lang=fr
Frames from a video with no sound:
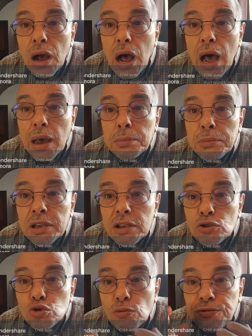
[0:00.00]

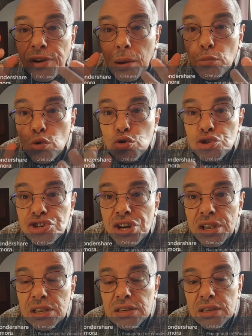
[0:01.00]
armé, ce fameux
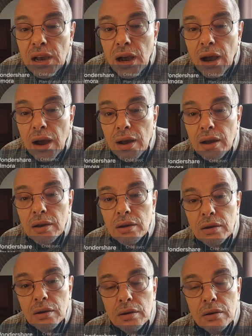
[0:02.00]
GIA,
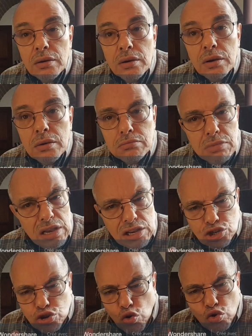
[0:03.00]
mais
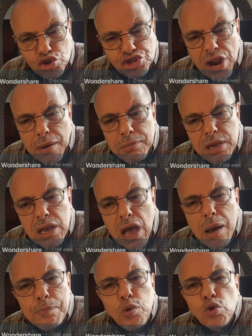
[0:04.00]
sans jamais
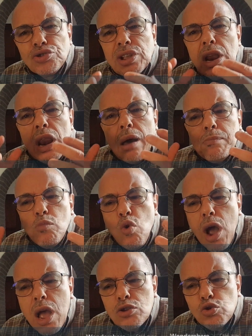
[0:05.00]
apporter la
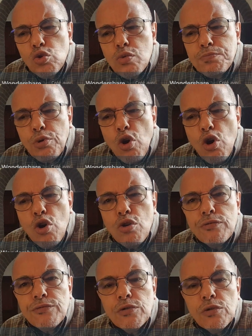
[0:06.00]
moindre
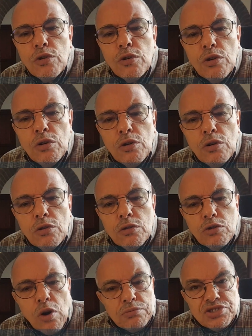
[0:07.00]
preuve,
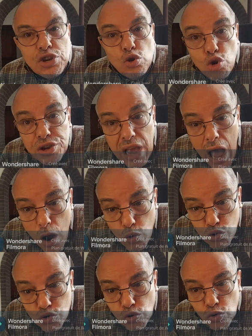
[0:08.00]
comme c'est le cas
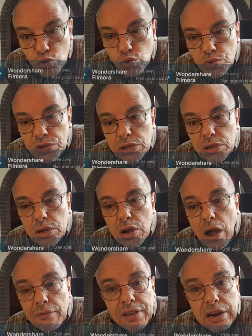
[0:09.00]
aujourd'hui
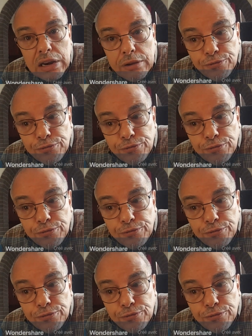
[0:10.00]
avec les